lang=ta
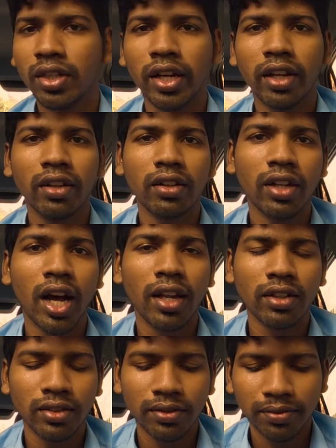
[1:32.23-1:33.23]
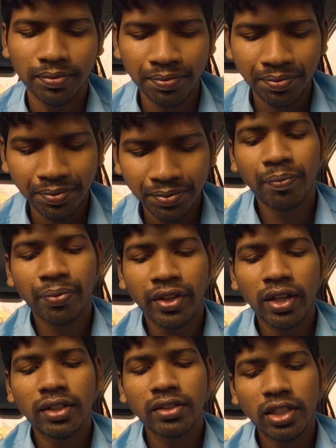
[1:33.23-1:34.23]
சாரி காரு
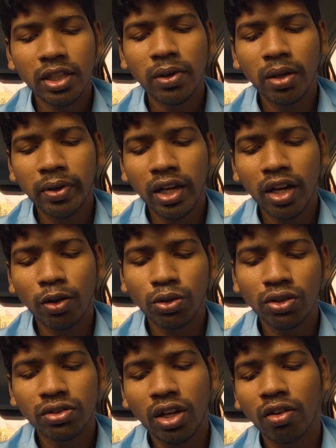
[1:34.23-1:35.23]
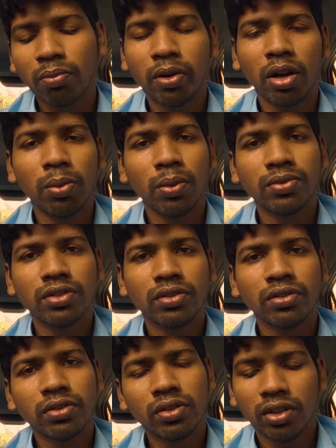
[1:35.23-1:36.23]
சிக்மா மேல் லவ் டு சால்வ் ப்ராப்ளம்ஸ்
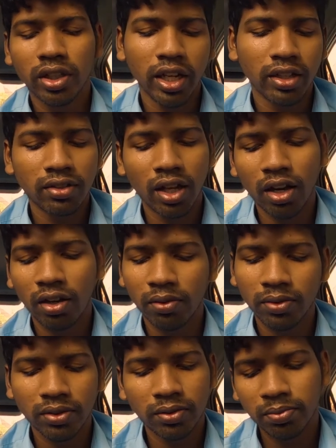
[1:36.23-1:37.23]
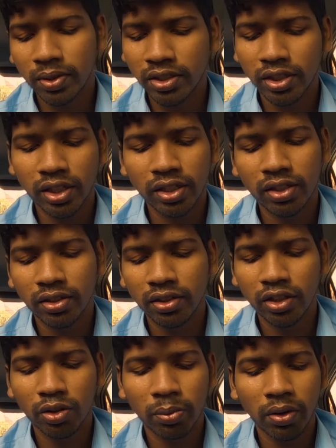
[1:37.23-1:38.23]
ஓகே சால்வ் பிரச்சனையே
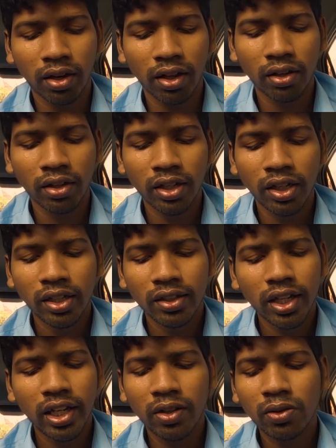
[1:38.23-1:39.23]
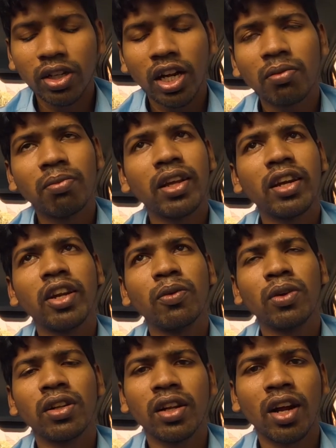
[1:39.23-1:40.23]
தீர்த்து வைப்பாங்களாம் தே டோன்ட் அட்மேர் எனி
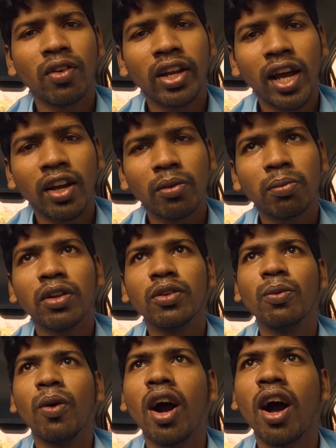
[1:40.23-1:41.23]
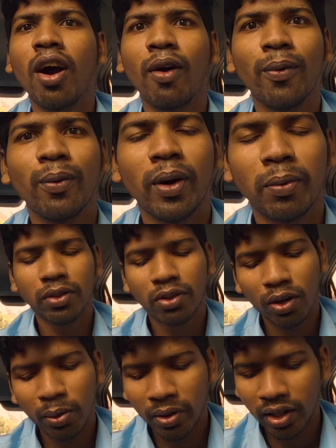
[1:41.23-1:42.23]
ஒன் அவங்க யாரையும் பார்த்து வா அப்படி
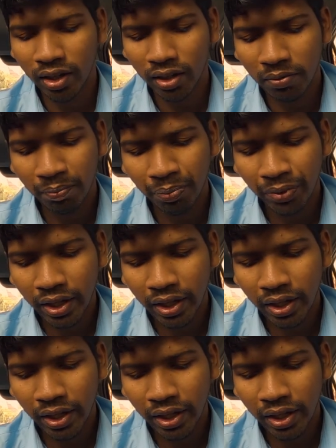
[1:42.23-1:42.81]
சொல்ல மாட்டாங்களாம்